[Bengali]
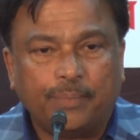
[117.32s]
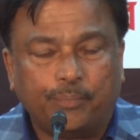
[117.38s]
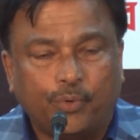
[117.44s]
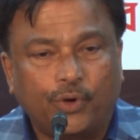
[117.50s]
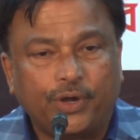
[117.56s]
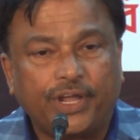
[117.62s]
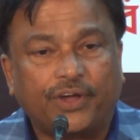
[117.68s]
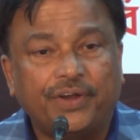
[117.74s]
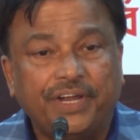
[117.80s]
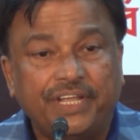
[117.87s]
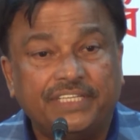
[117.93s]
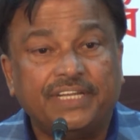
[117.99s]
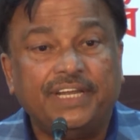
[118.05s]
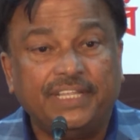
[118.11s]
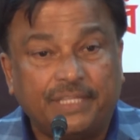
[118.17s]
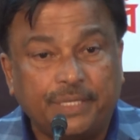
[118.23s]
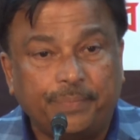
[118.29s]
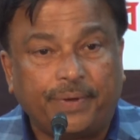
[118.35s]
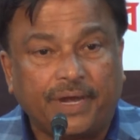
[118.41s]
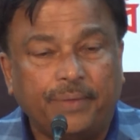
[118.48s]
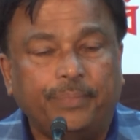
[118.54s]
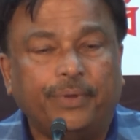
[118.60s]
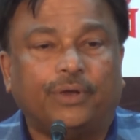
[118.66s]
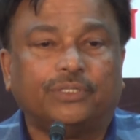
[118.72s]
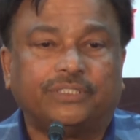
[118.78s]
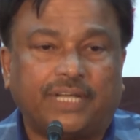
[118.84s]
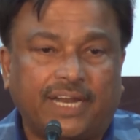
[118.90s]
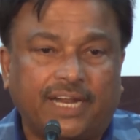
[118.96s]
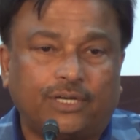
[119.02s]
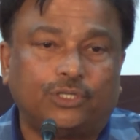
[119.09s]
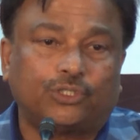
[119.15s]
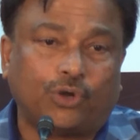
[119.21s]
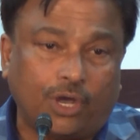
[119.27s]
বোর্ড এখন নিজে নিতে পারে বিকজ তারা
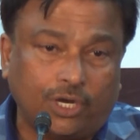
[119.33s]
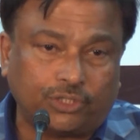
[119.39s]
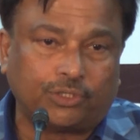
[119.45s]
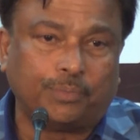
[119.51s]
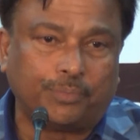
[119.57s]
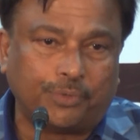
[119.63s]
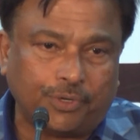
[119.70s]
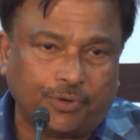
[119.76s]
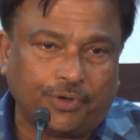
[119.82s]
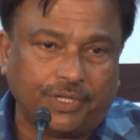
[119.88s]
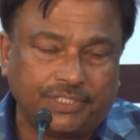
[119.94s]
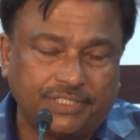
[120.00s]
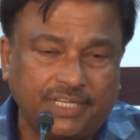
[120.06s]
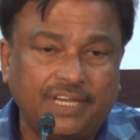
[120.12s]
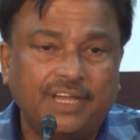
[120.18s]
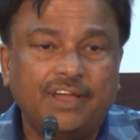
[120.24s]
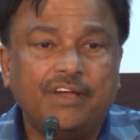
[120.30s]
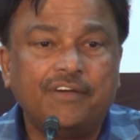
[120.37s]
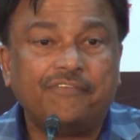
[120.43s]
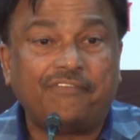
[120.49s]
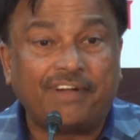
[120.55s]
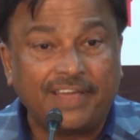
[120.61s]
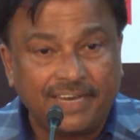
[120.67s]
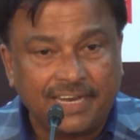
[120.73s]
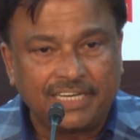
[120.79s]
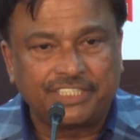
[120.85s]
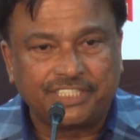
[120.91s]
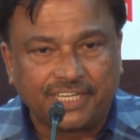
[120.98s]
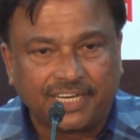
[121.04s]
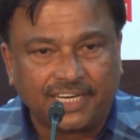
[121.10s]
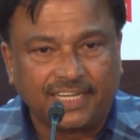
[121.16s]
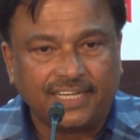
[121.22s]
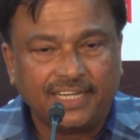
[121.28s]
একটু স্বয়ংসম্পন্ন হয়েছে
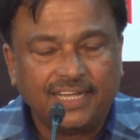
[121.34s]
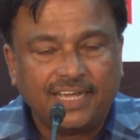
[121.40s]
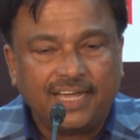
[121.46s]
ফাইন্যান্সিয়ালি